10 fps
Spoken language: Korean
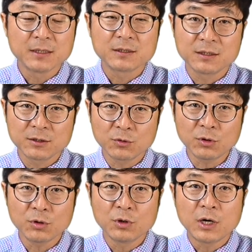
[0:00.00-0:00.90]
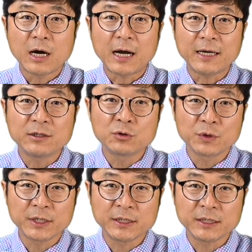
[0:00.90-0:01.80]
그리고
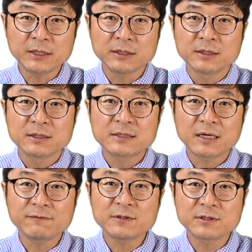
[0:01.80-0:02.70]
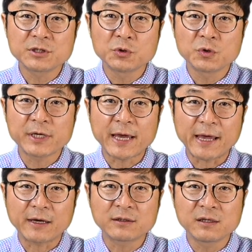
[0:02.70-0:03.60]
I-20 서비스 기록이
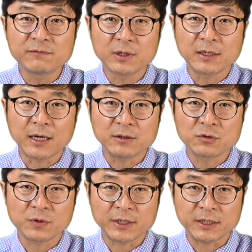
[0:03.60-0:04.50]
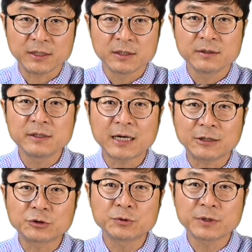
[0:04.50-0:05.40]
액티브한 I-20를
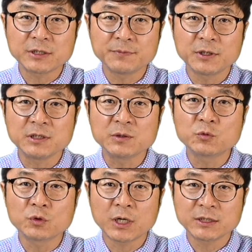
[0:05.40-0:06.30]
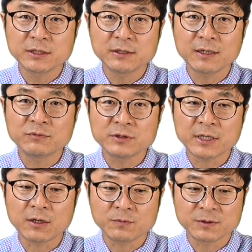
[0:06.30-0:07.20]
가지고 계시면 입국하시는 데
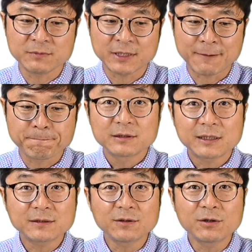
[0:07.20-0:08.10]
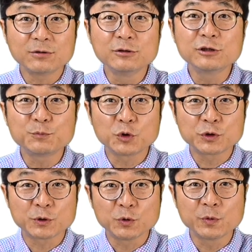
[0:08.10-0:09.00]
문제가 없습니다. 따라서
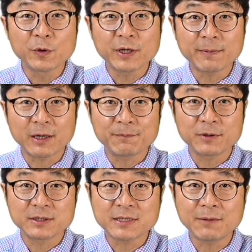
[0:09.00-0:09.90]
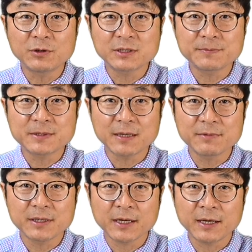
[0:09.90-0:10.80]
응급조치로 이번에 발표된 3월
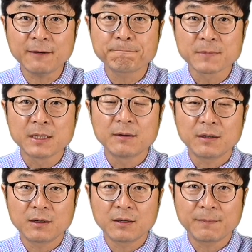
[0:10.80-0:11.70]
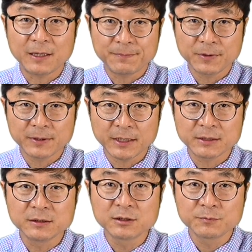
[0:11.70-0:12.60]
13일에 어, 발표된
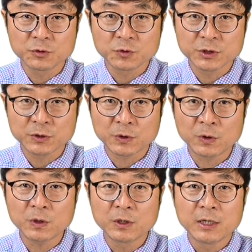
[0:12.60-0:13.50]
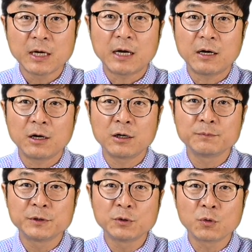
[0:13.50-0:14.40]
응급조치로 어,
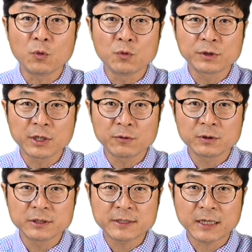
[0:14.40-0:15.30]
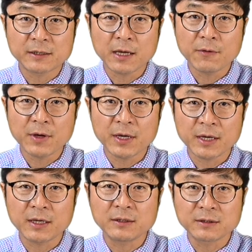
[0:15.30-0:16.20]
비록 5개월 이상
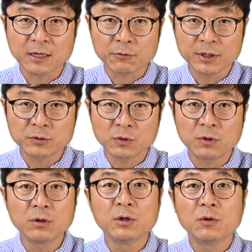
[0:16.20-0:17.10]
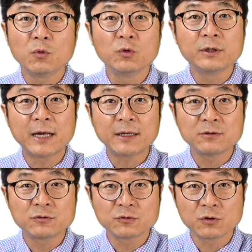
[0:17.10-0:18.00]
해외에 있다고 해도
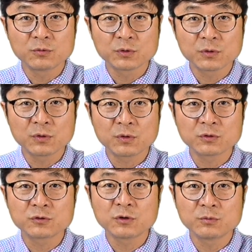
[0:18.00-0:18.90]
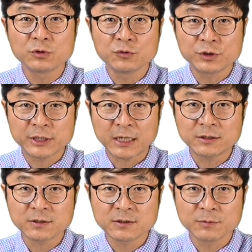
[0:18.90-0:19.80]
온라인 수업으로 수업을
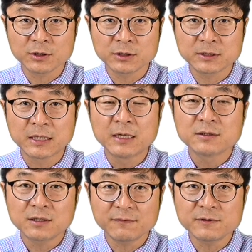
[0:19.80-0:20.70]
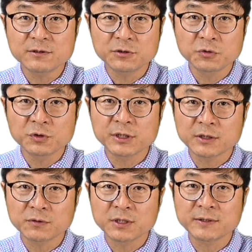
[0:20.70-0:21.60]
유지하셨으면 서비스 기록이
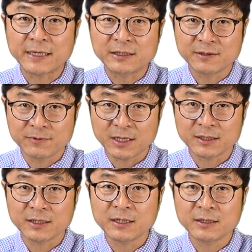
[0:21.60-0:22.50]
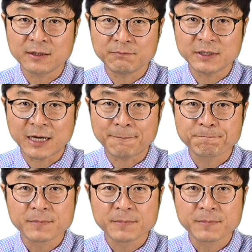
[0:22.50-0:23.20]
계속해서 액티브하게 됩니다.